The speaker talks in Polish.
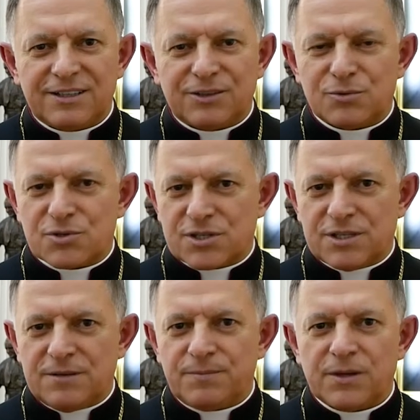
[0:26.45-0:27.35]

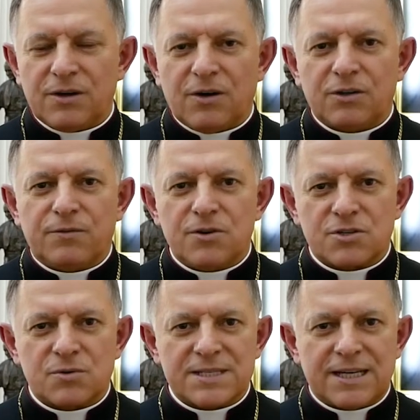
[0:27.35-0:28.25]
którzy
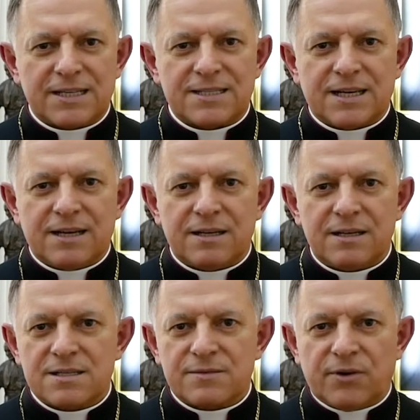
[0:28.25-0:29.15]
otworzą serca
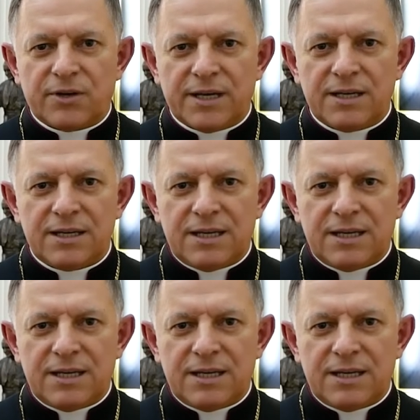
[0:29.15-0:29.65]
swoje